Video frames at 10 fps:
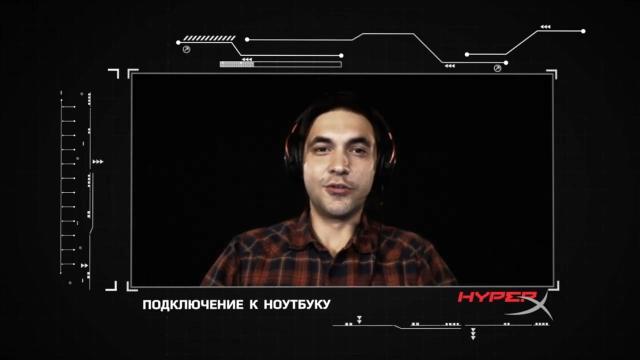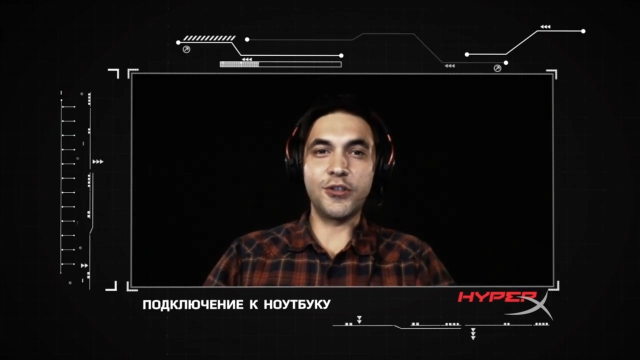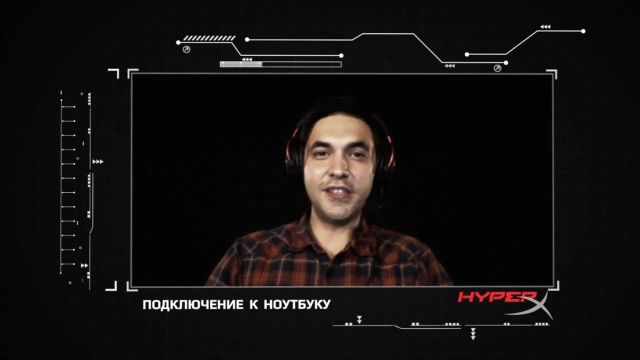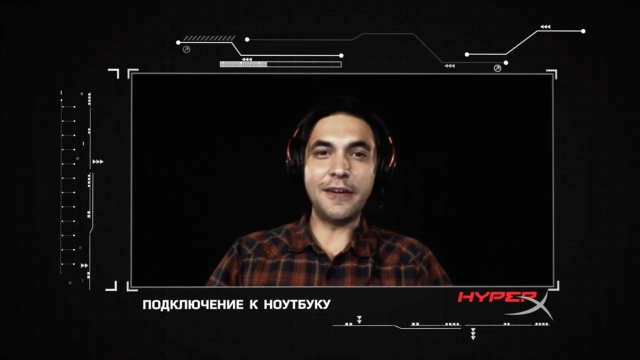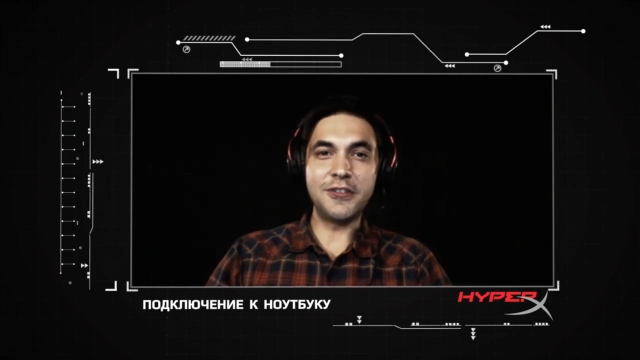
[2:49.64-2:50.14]

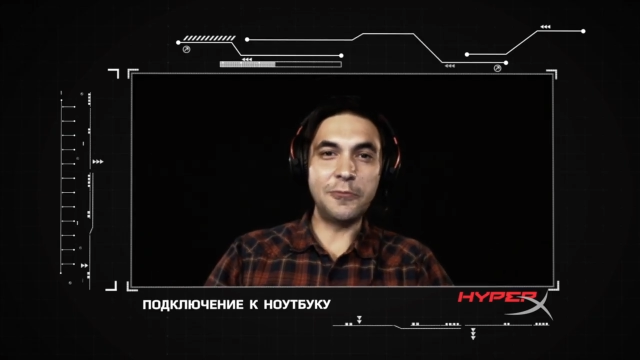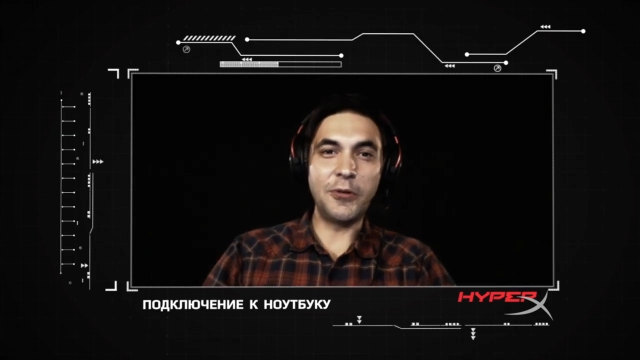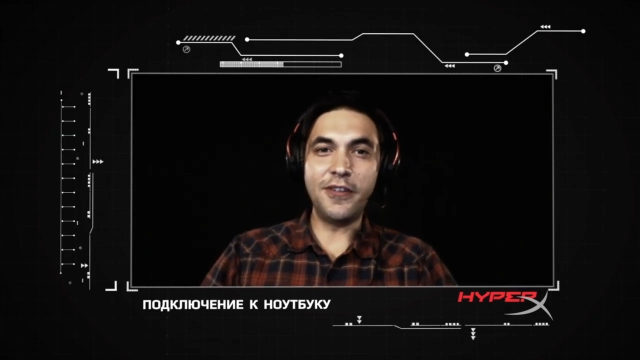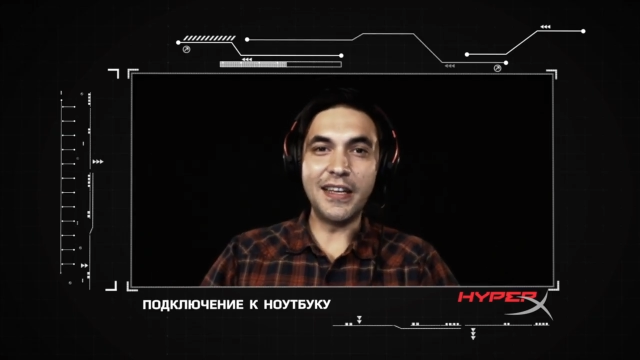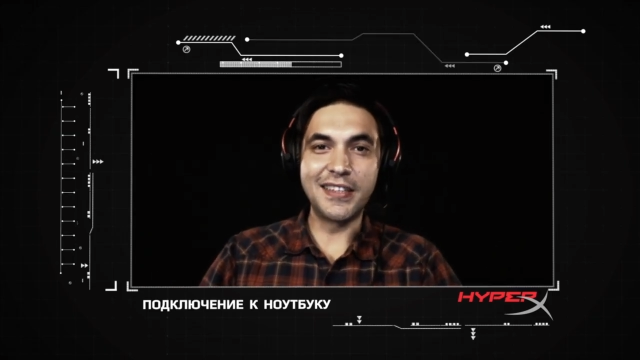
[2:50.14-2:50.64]
Друзья, всем
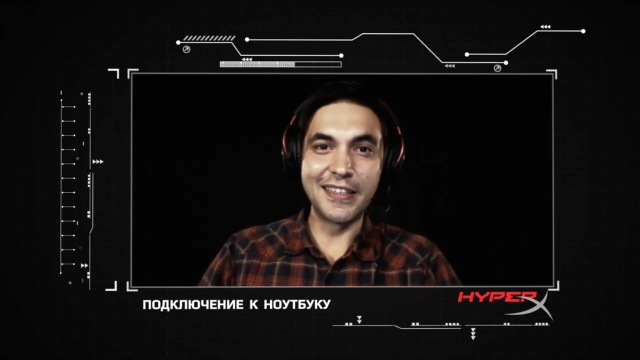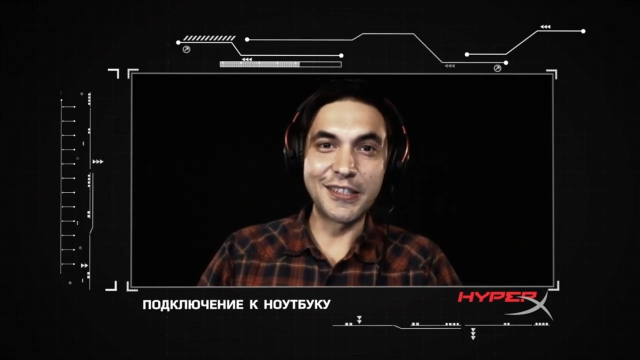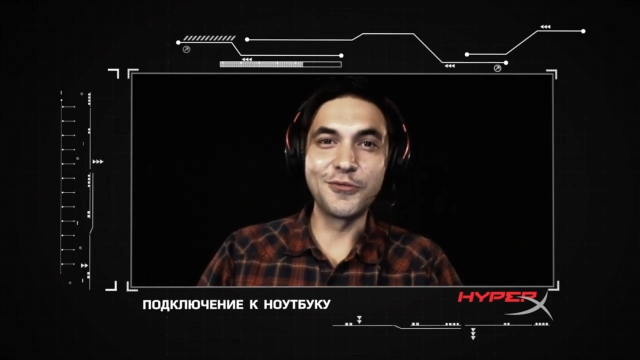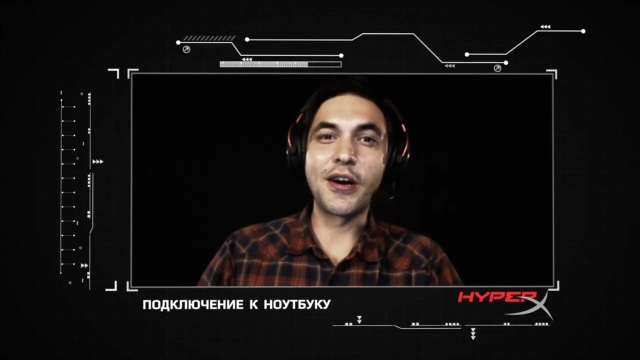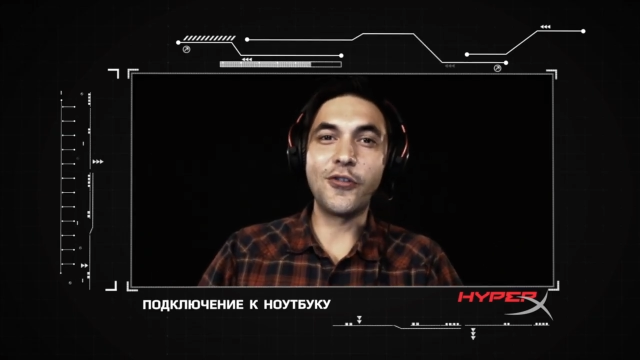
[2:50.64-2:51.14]
привет!
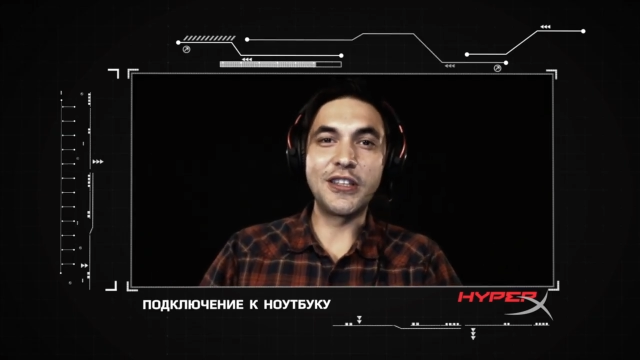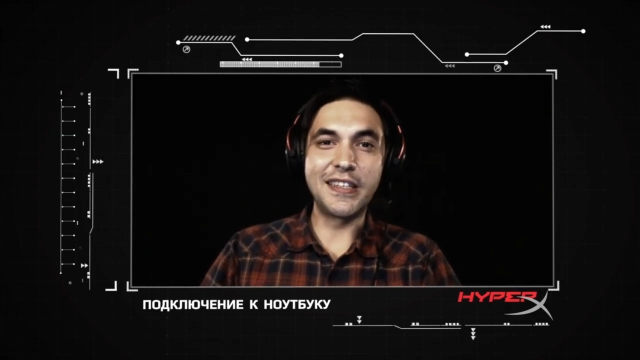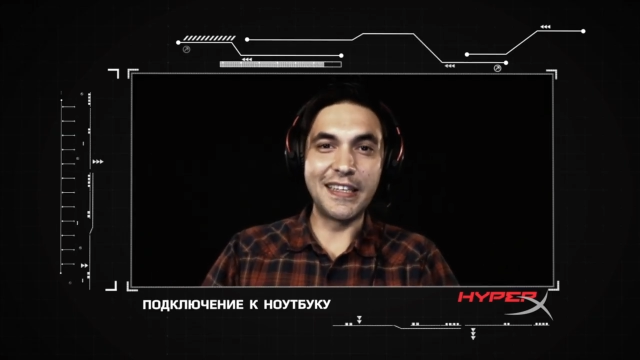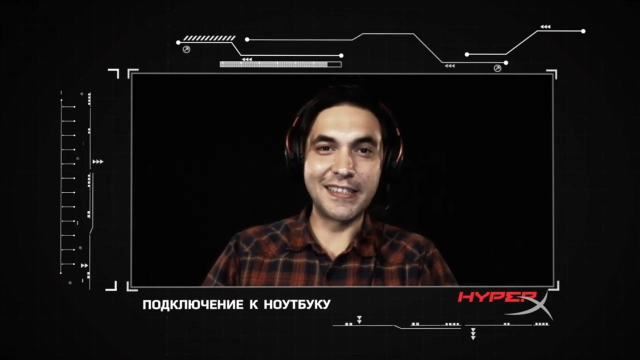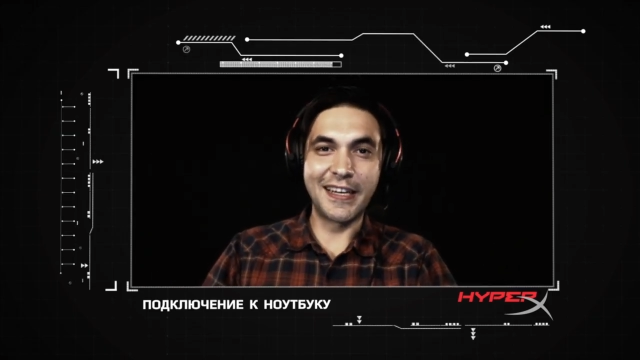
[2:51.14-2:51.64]
Это звуковой
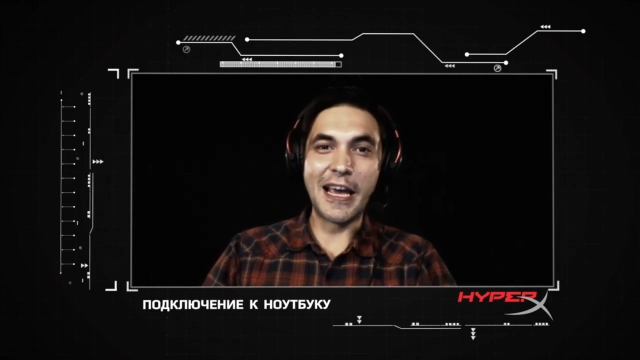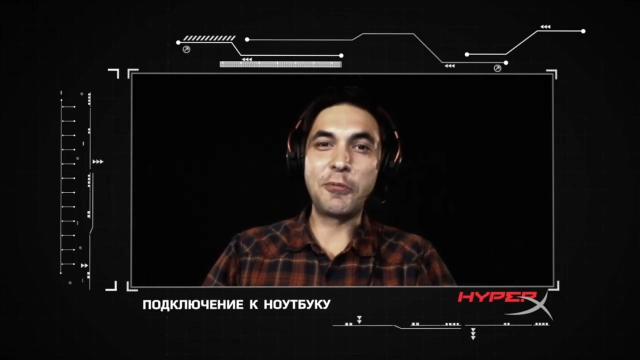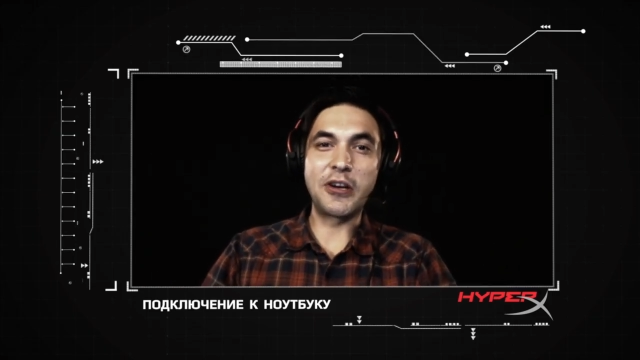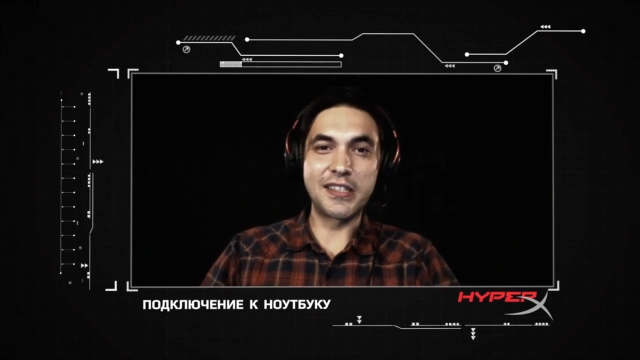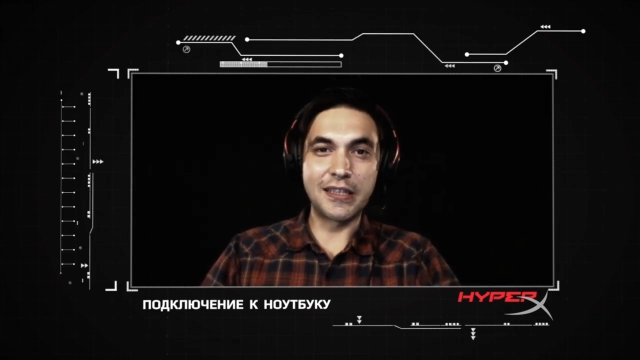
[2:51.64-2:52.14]
тест
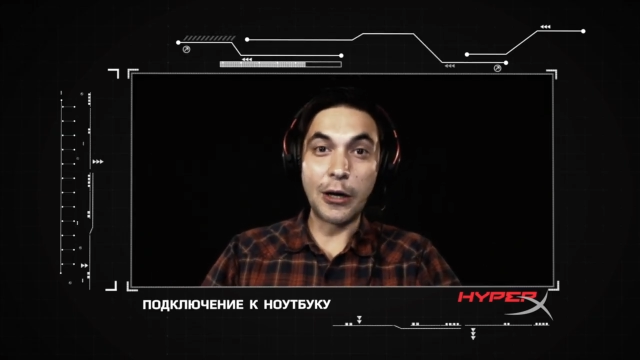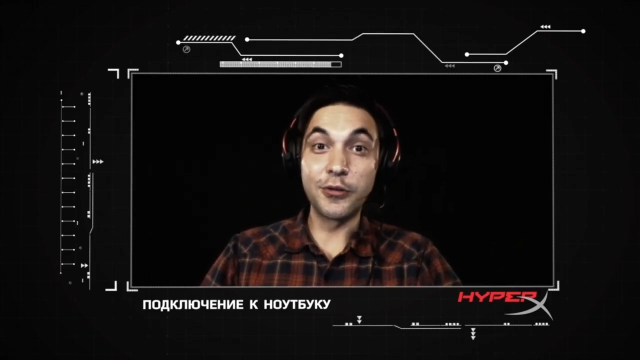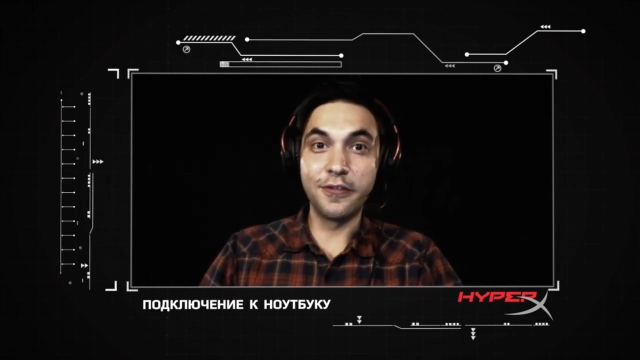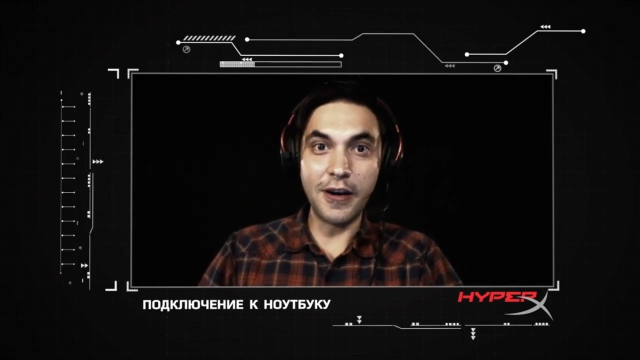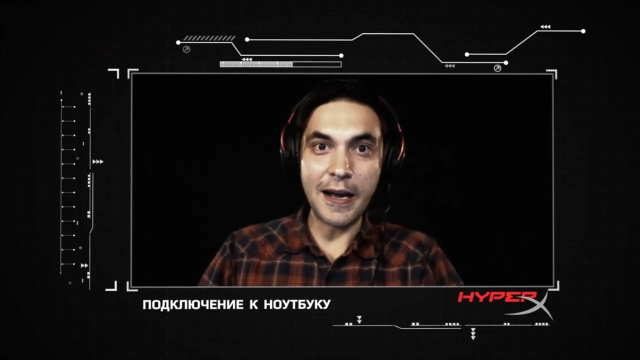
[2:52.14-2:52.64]
HyperX
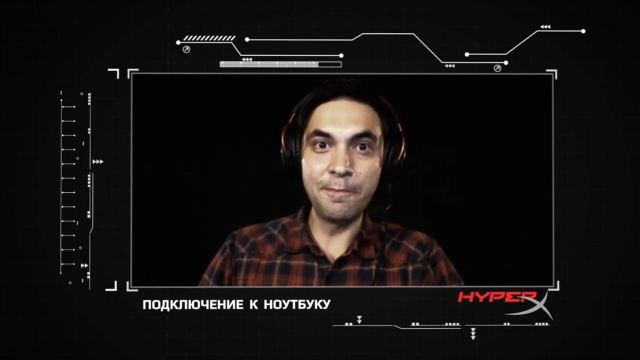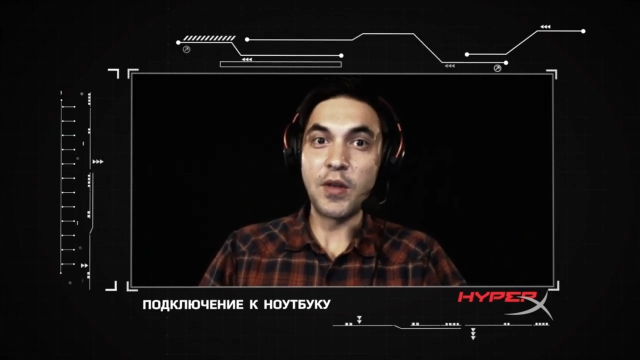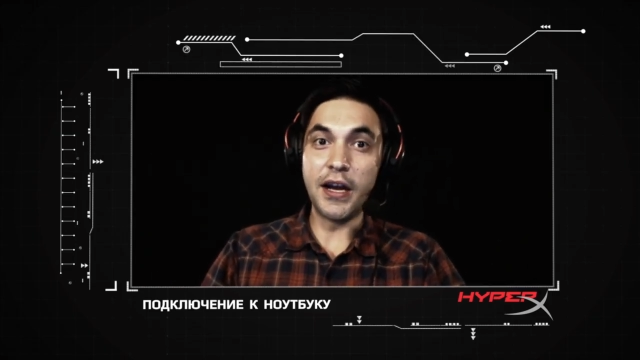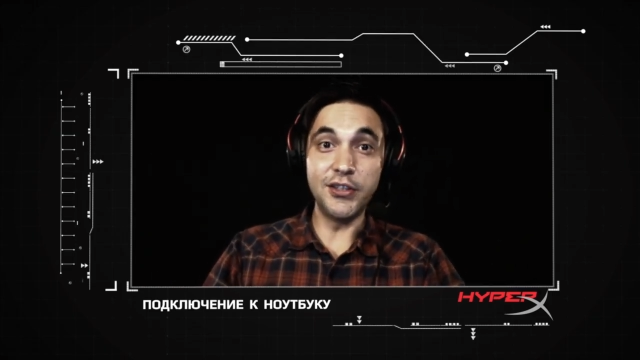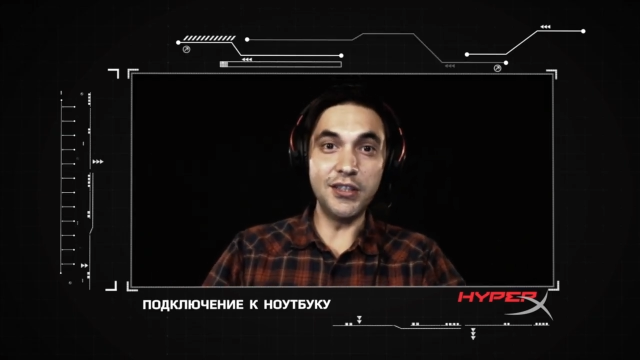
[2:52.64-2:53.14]
Cloud 2.
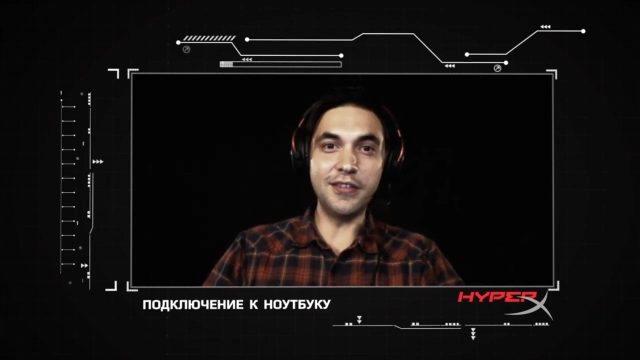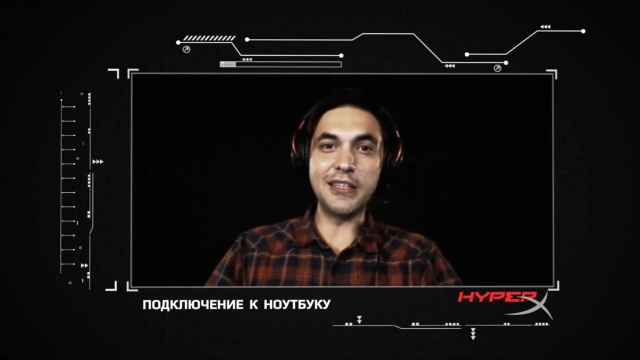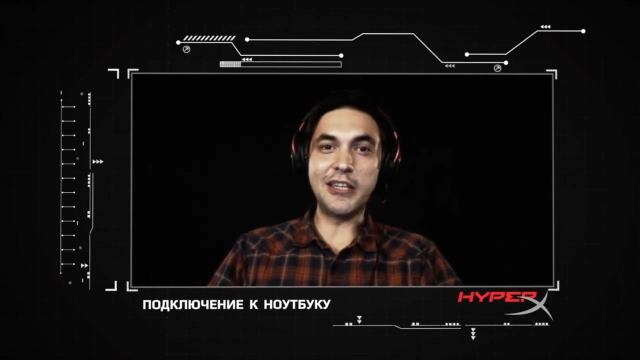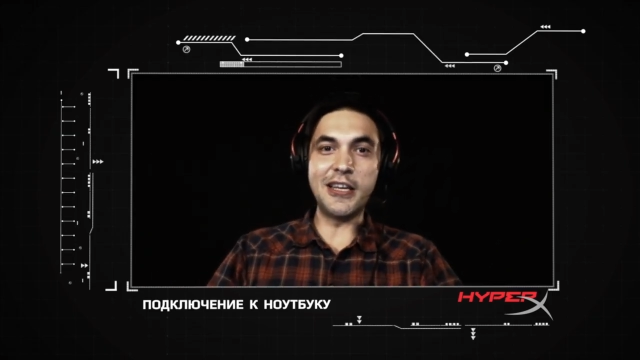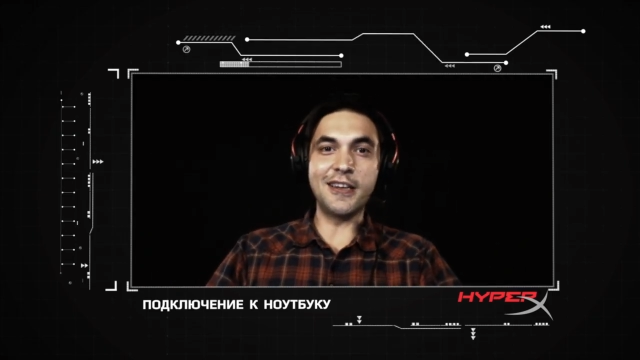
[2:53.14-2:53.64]
1,
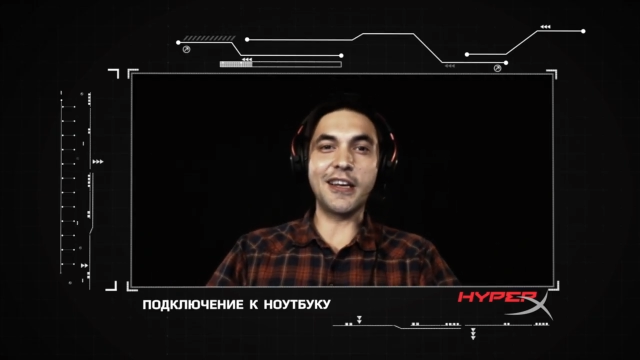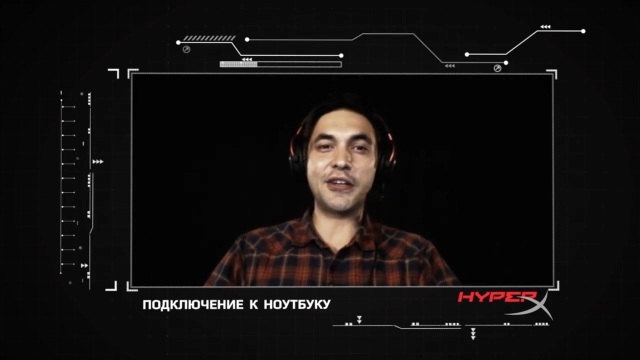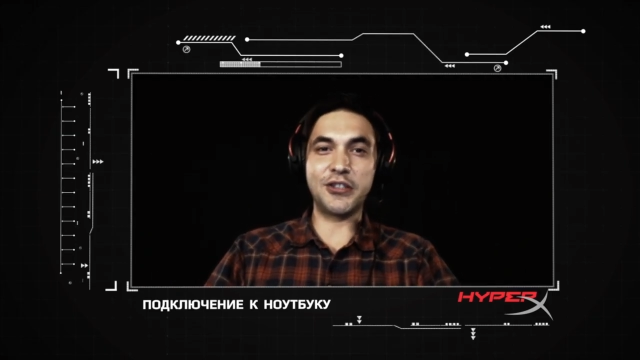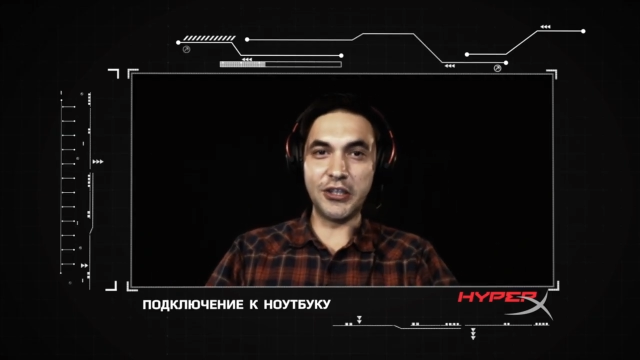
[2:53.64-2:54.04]
2, 3, как